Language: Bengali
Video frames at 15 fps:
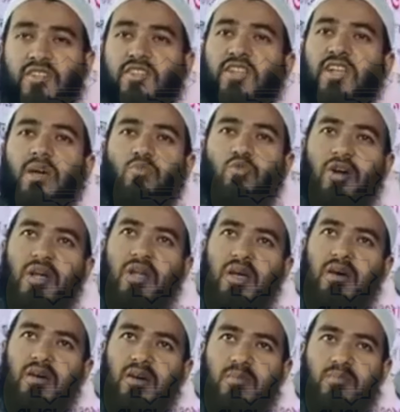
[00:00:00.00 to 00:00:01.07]
ইসলাম আলা
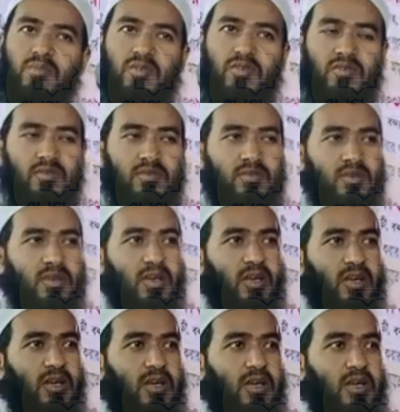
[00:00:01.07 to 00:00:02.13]
খামস
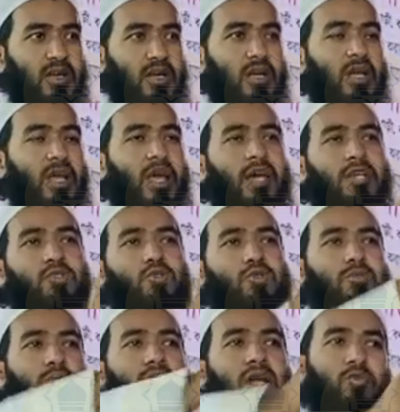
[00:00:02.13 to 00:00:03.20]
একজন
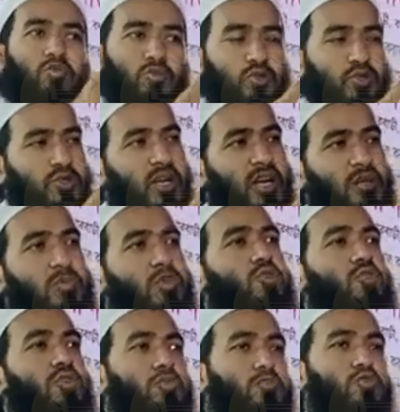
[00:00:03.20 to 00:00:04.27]
মানুষ তার ভিতরে
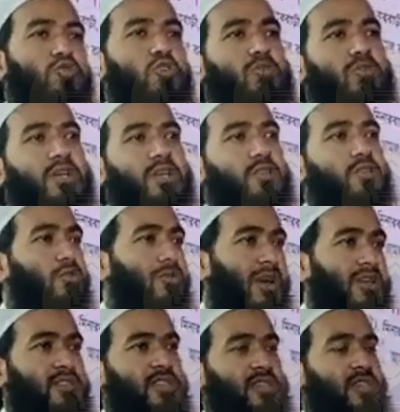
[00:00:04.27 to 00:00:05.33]
মুসলমানিত্ব
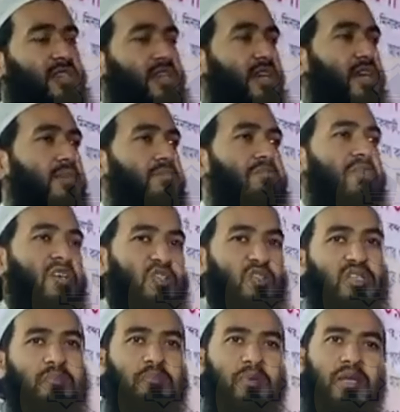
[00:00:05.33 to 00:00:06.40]
আছে কিনা পাঁচটা
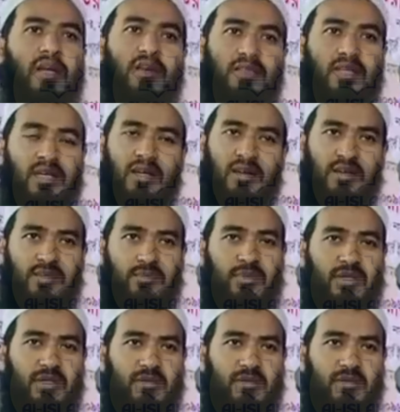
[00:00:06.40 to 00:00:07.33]
পিলার থাকা লাগবে